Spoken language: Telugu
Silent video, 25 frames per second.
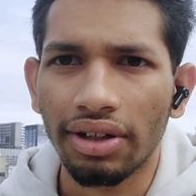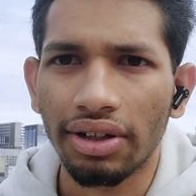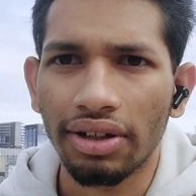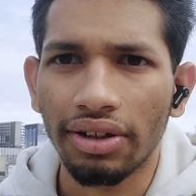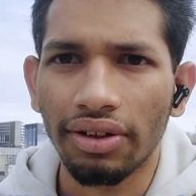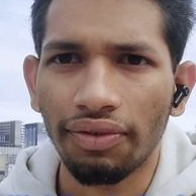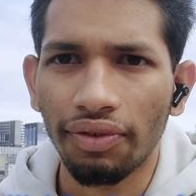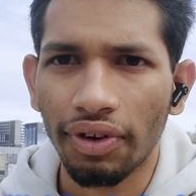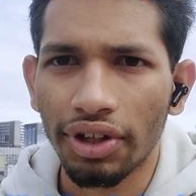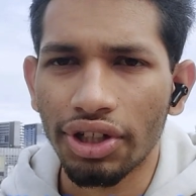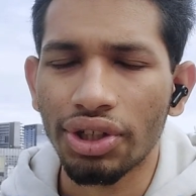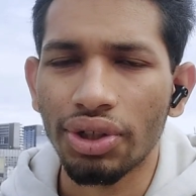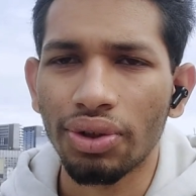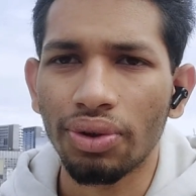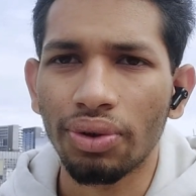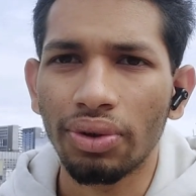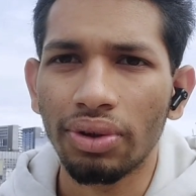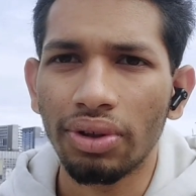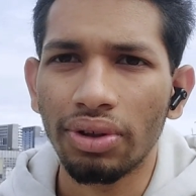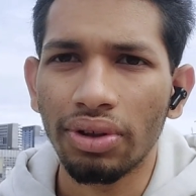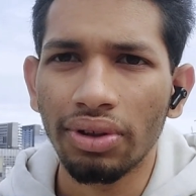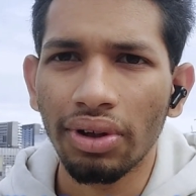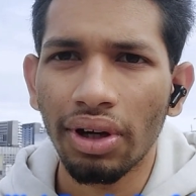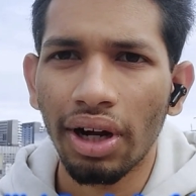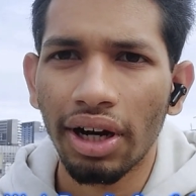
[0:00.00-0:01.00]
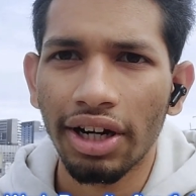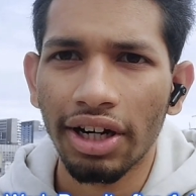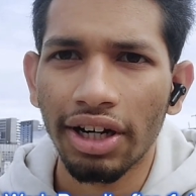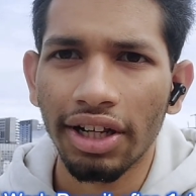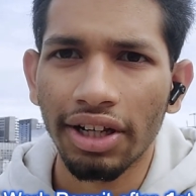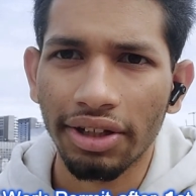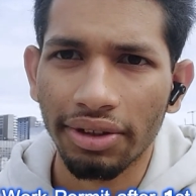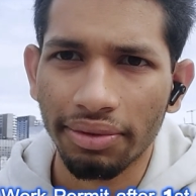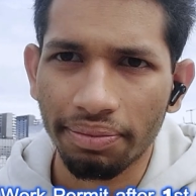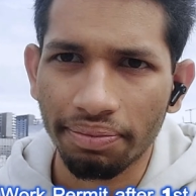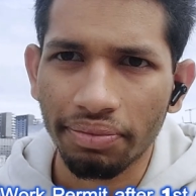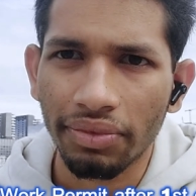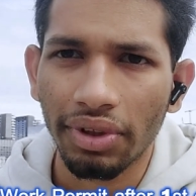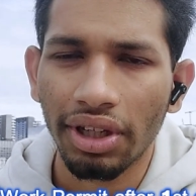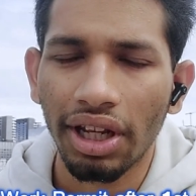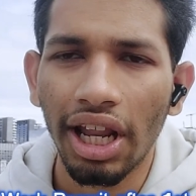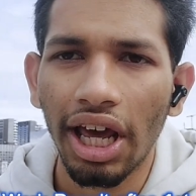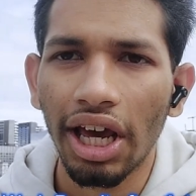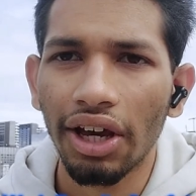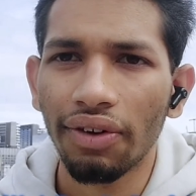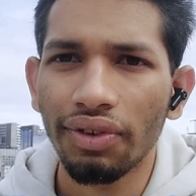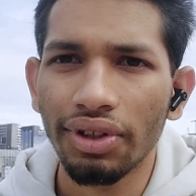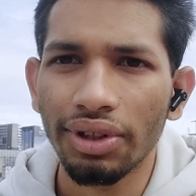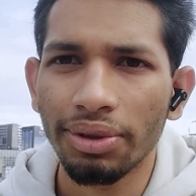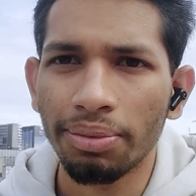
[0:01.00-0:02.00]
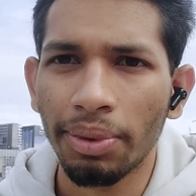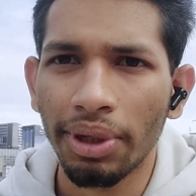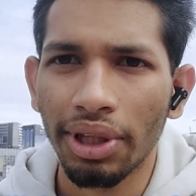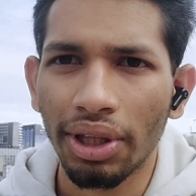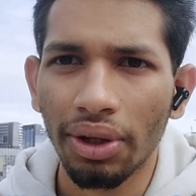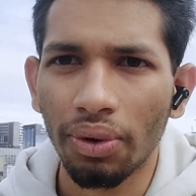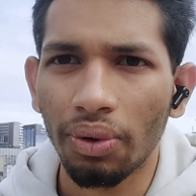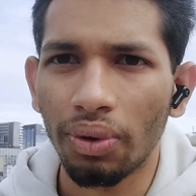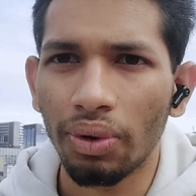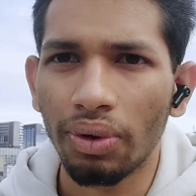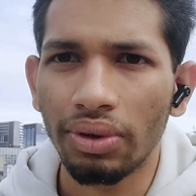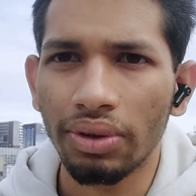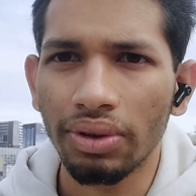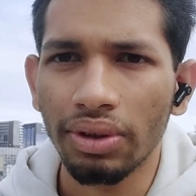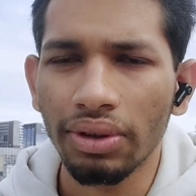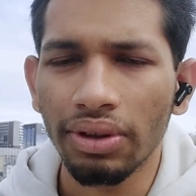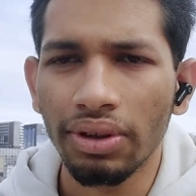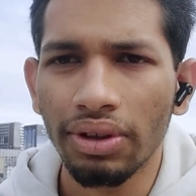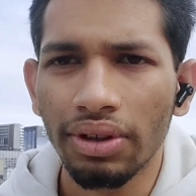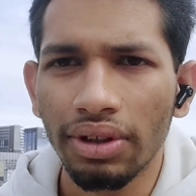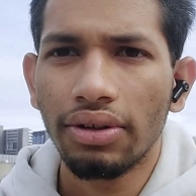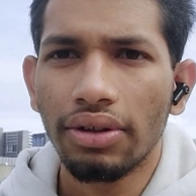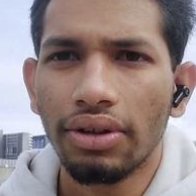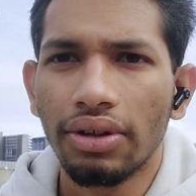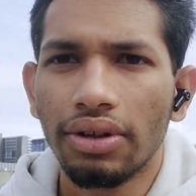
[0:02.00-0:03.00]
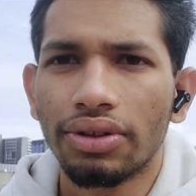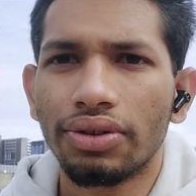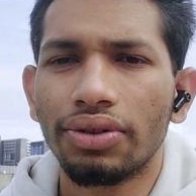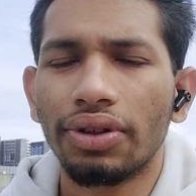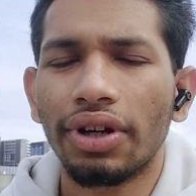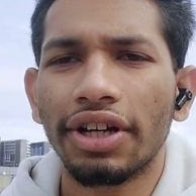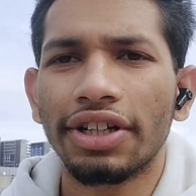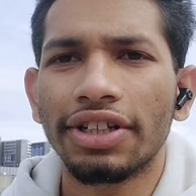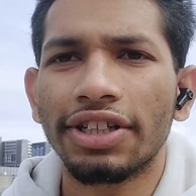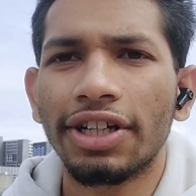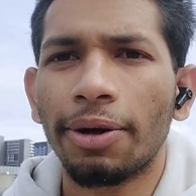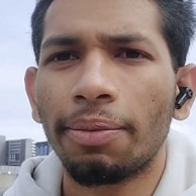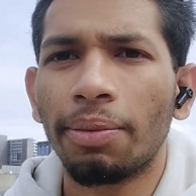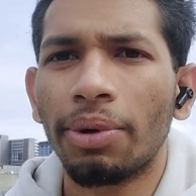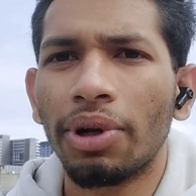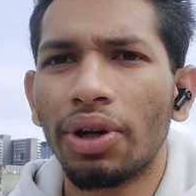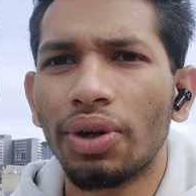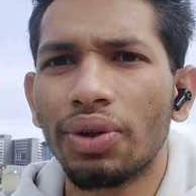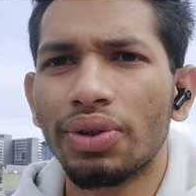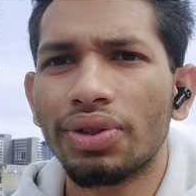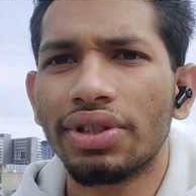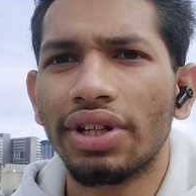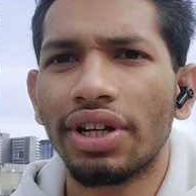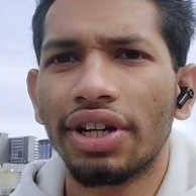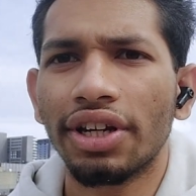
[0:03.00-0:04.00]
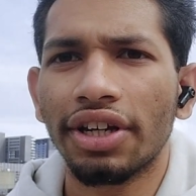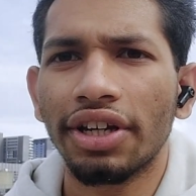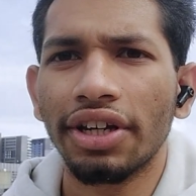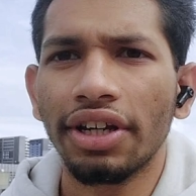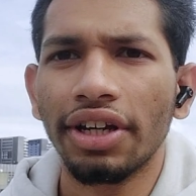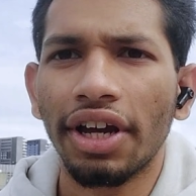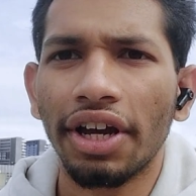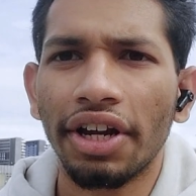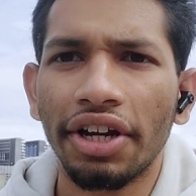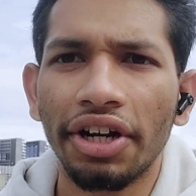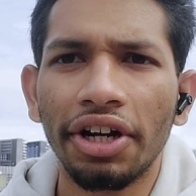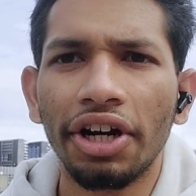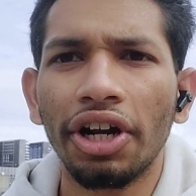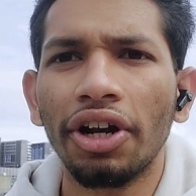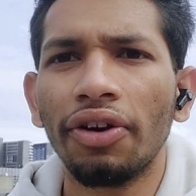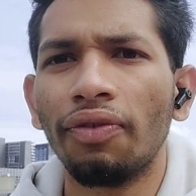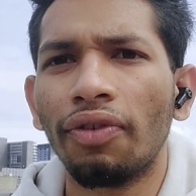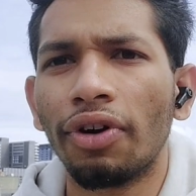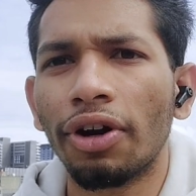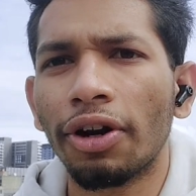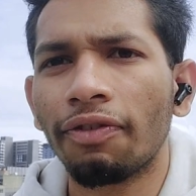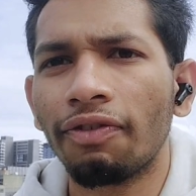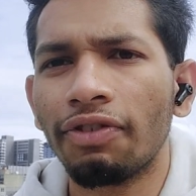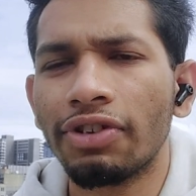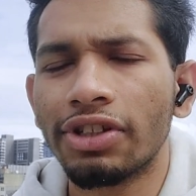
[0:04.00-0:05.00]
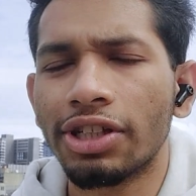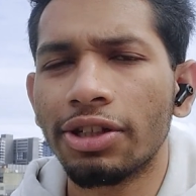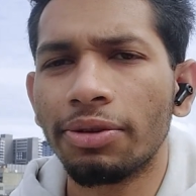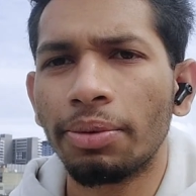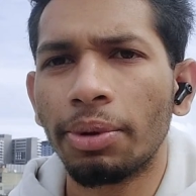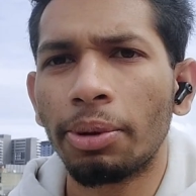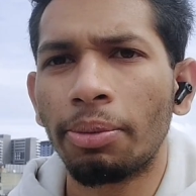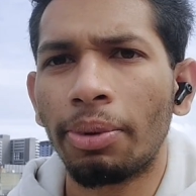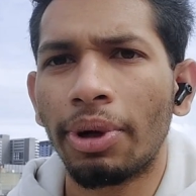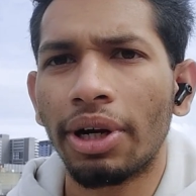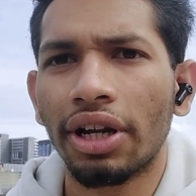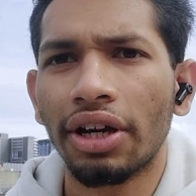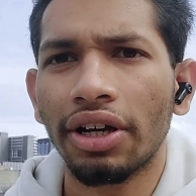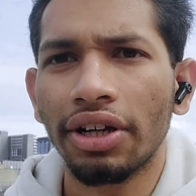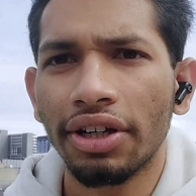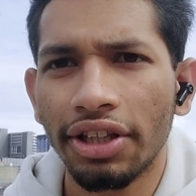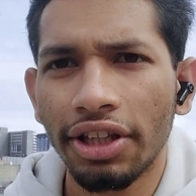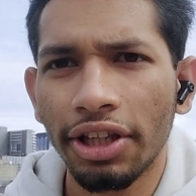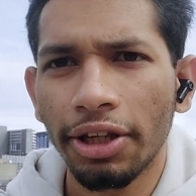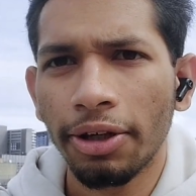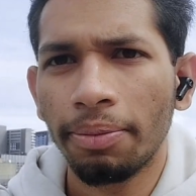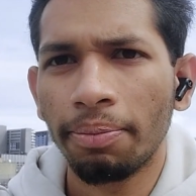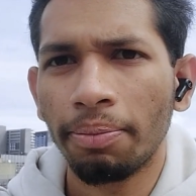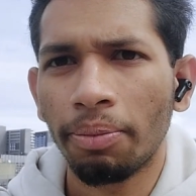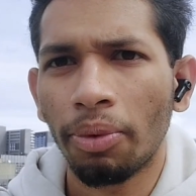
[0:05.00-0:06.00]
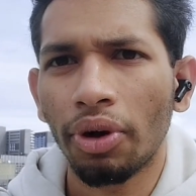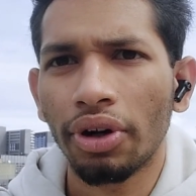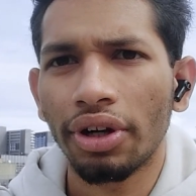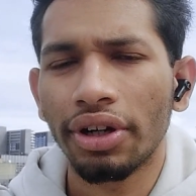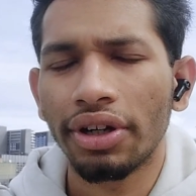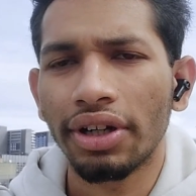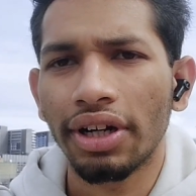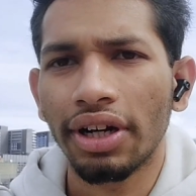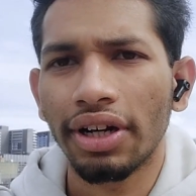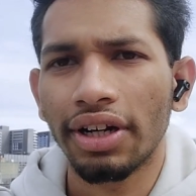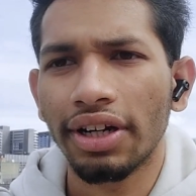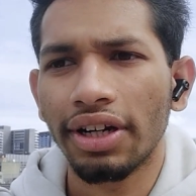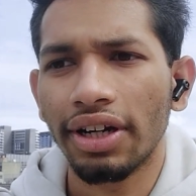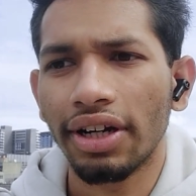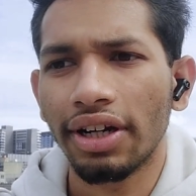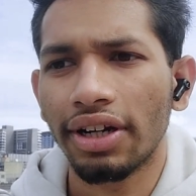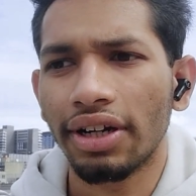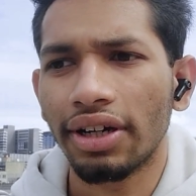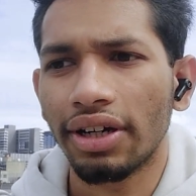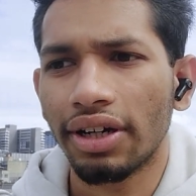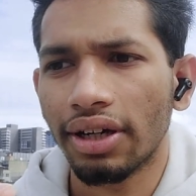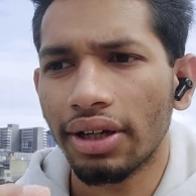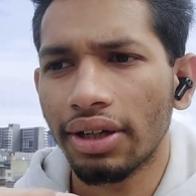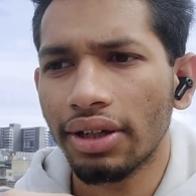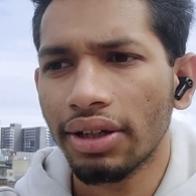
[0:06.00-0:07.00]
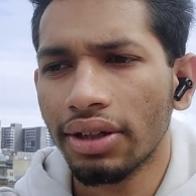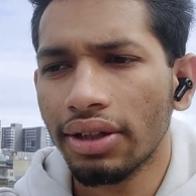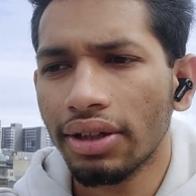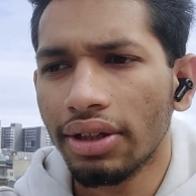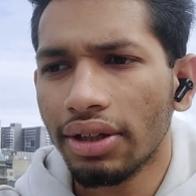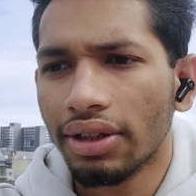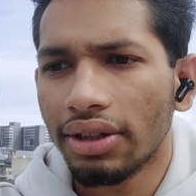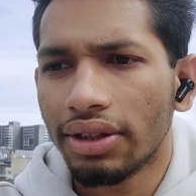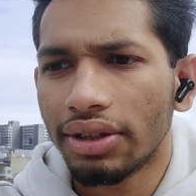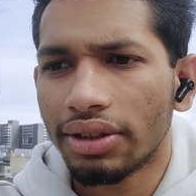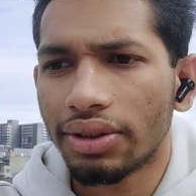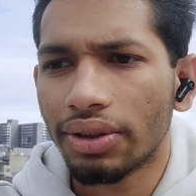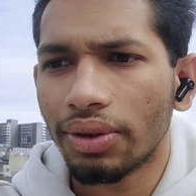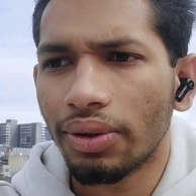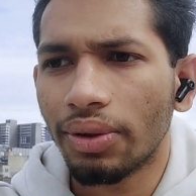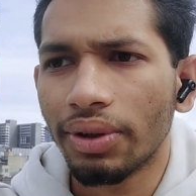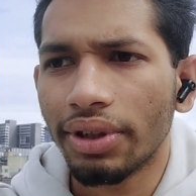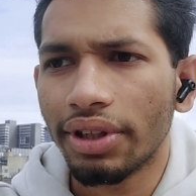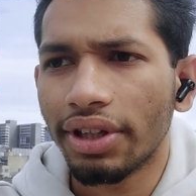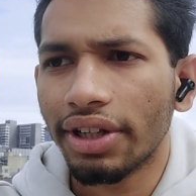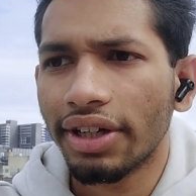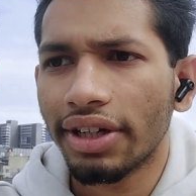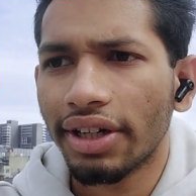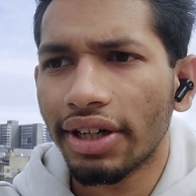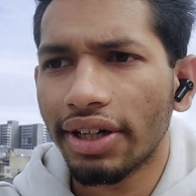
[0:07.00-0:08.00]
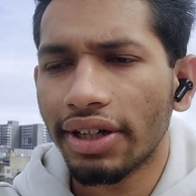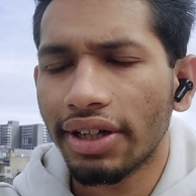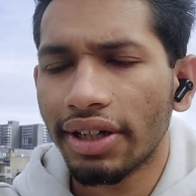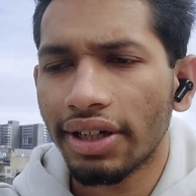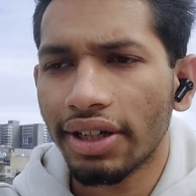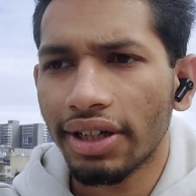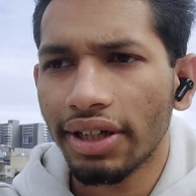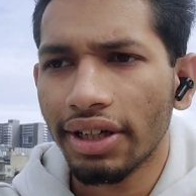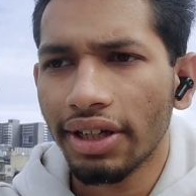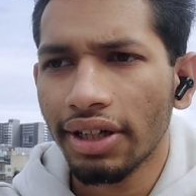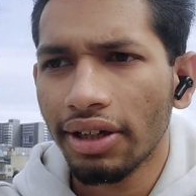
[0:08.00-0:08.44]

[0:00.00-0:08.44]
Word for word: నా ఫస్ట్ రూలు అంటే లాంగ్వేజ్ మీద రూలు సో నెక్స్ట్ అప్డేట్ వచ్చేసరికి కెనేడియన్ వర్క్ విషయం అనమాట ఇదే ఇంపార్టెంట్ అన్నిటికంట సో ఇదేంటంటే